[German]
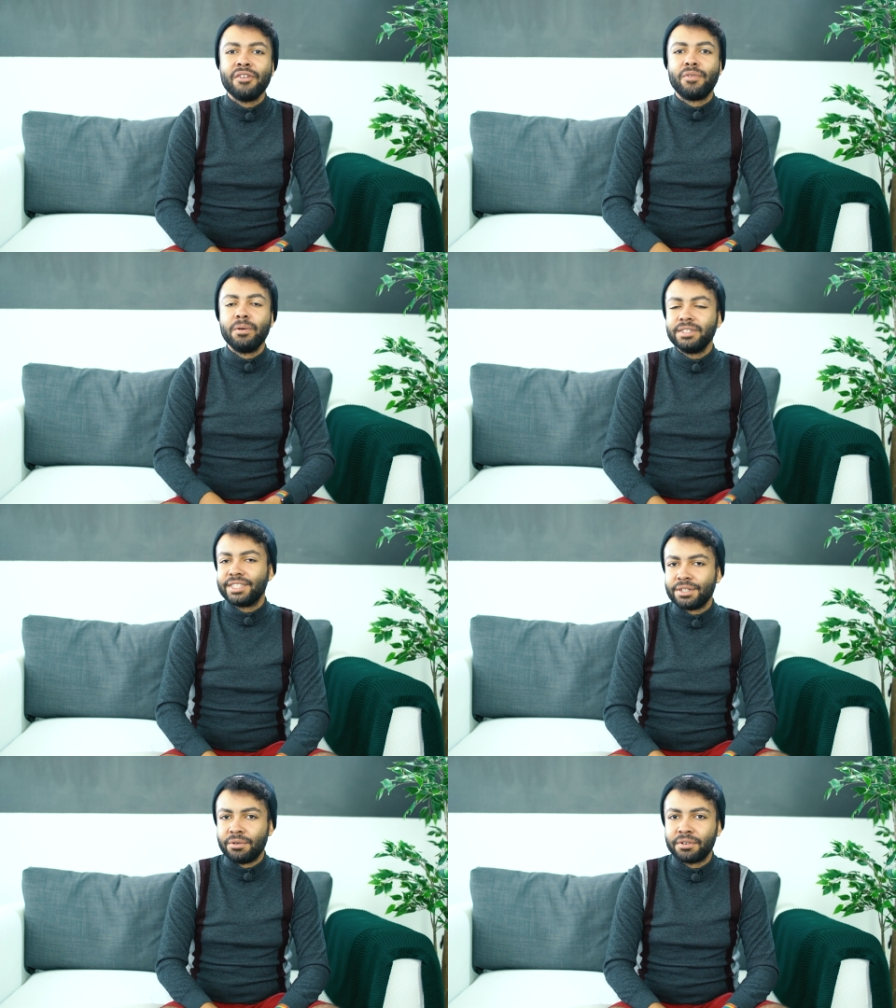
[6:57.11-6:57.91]

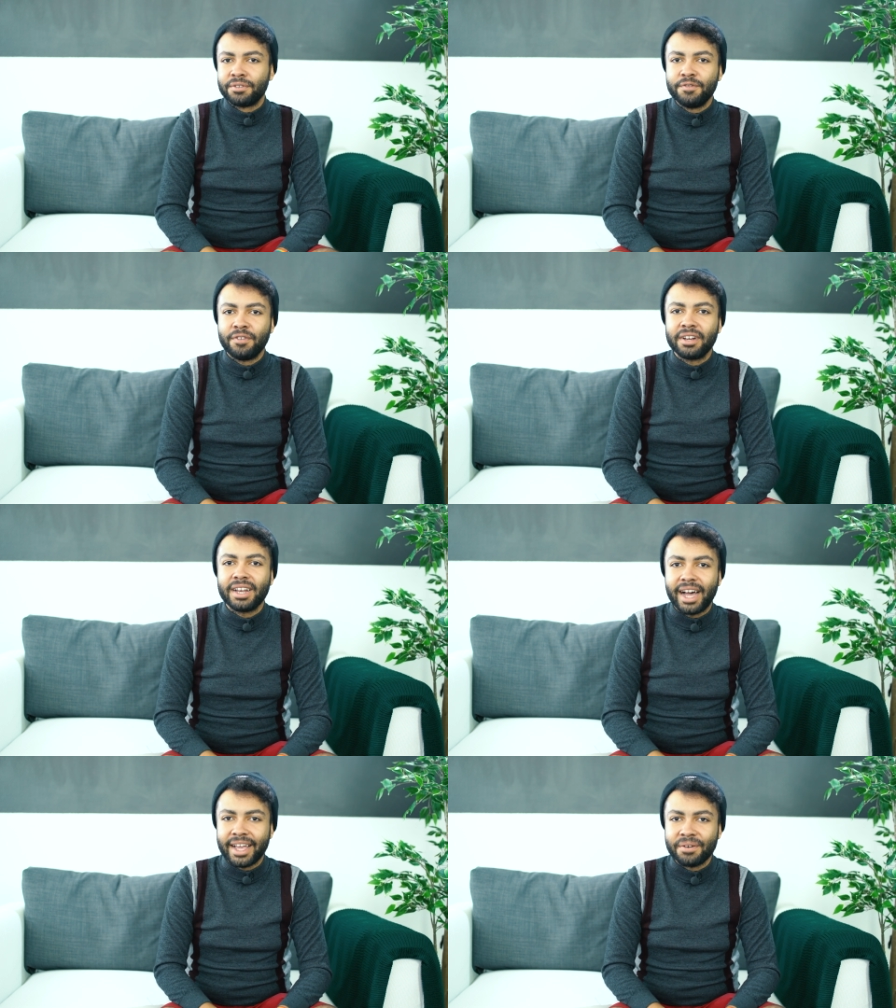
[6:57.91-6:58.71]
Funktionen
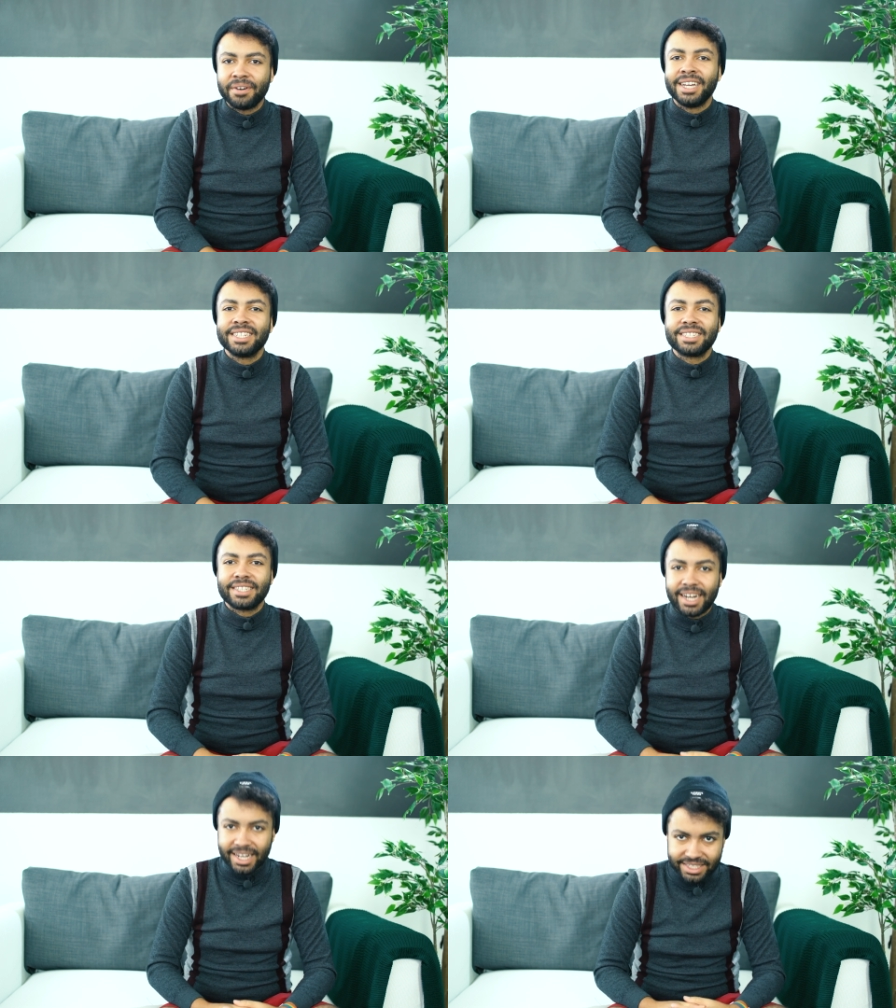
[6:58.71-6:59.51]
von iOS
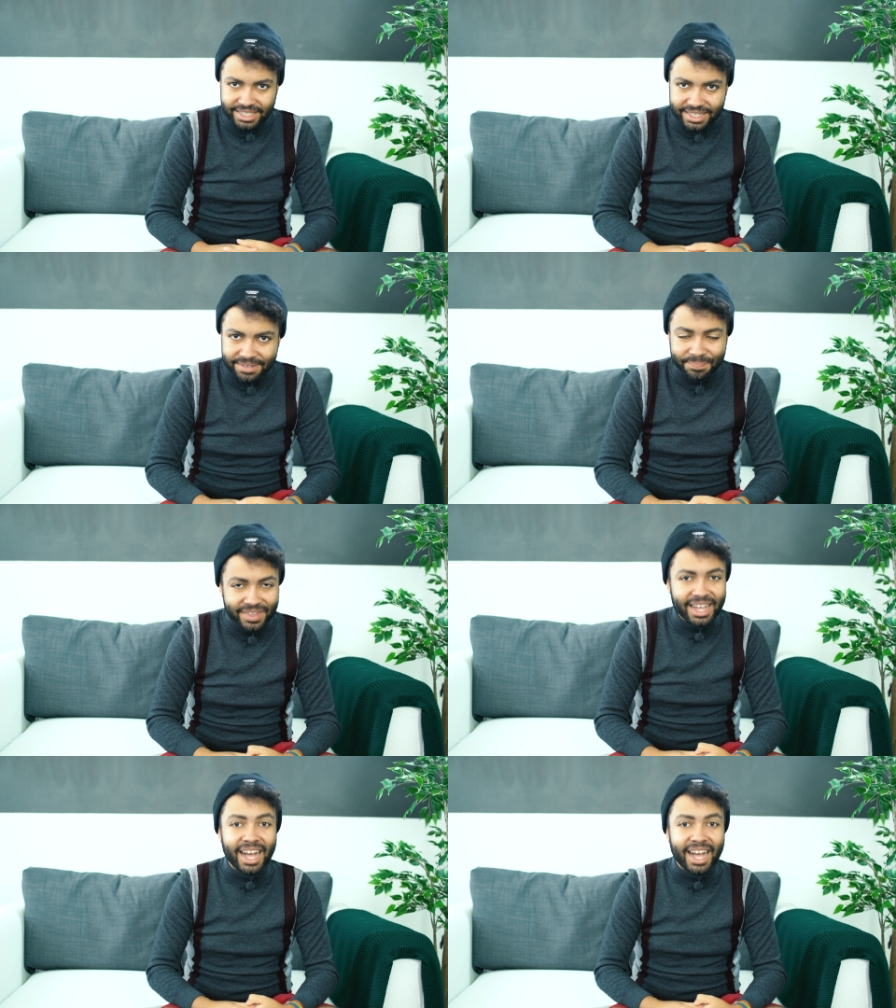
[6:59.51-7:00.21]
13.